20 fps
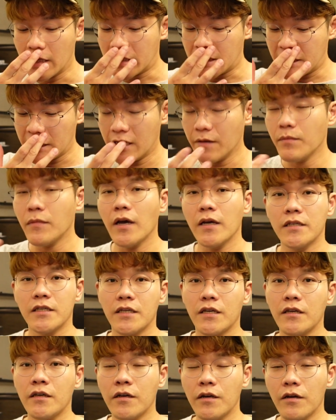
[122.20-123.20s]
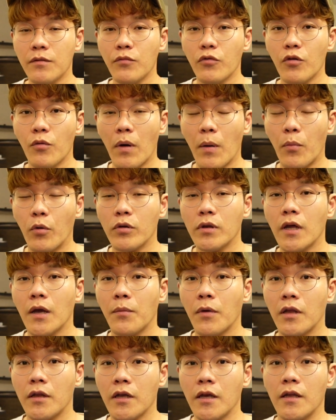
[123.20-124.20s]
지금까지 흐름으로만
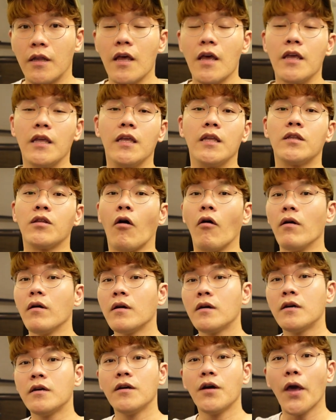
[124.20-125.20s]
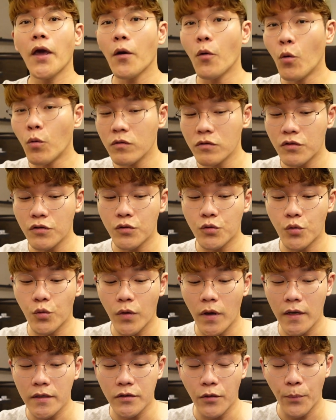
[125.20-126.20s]
본다면은 이 덩크의 홍수
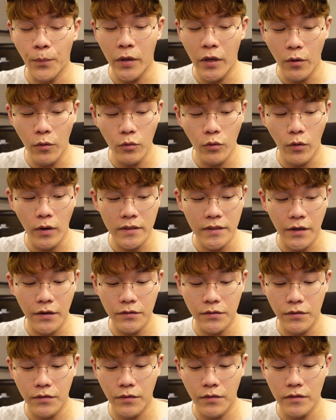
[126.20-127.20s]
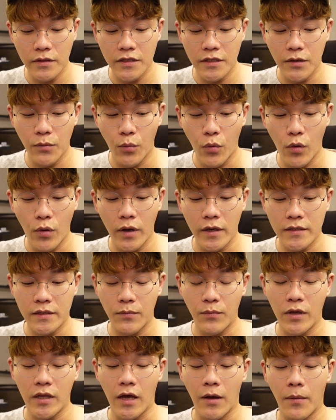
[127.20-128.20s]
속에서 피로도가 쌓여서 그런지는
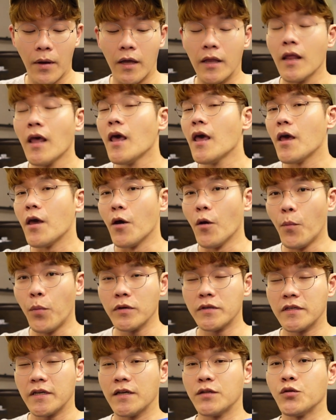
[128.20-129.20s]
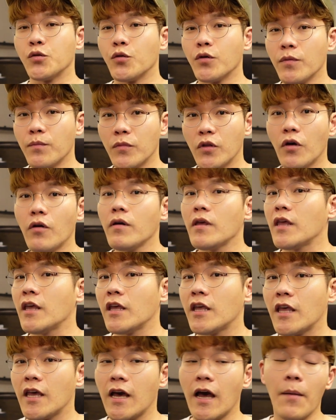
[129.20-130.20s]
모르겠습니다만 에어포스가 조금 더
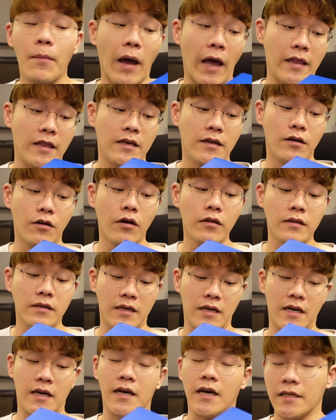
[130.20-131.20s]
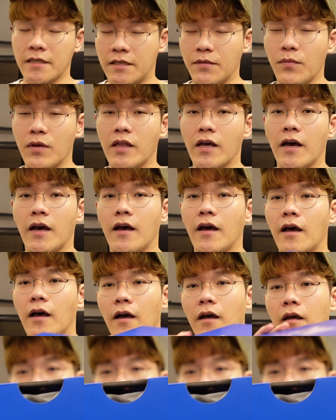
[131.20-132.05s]
인기가 많은 것 같습니다